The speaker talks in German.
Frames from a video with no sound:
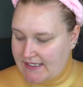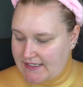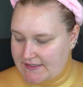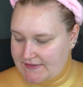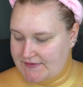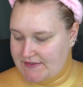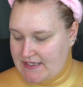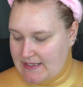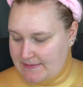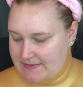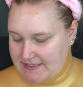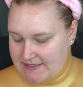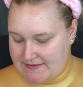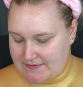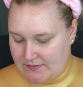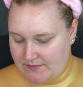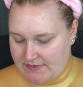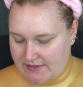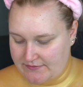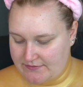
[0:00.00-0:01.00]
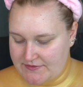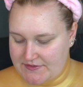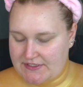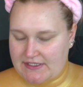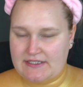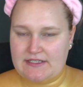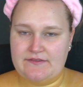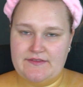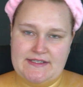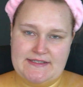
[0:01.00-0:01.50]
Deswegen habe ich jetzt nochmal
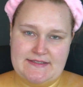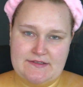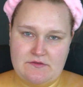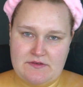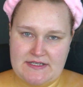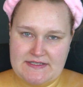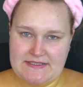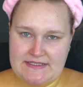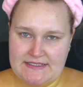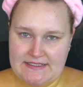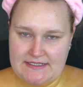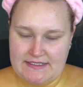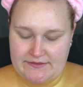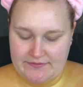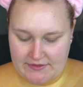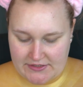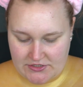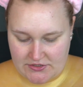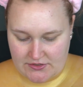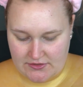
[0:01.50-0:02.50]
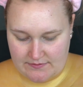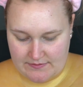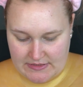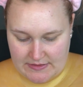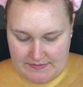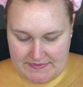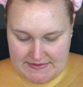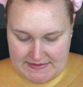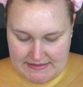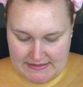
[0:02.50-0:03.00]
Flüssigkeit gewechselt und lasse die in der Frische
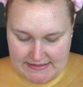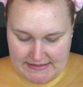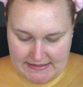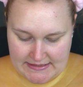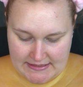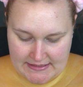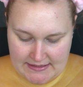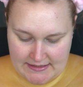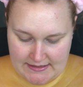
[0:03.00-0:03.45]
nochmal ein bisschen liegen,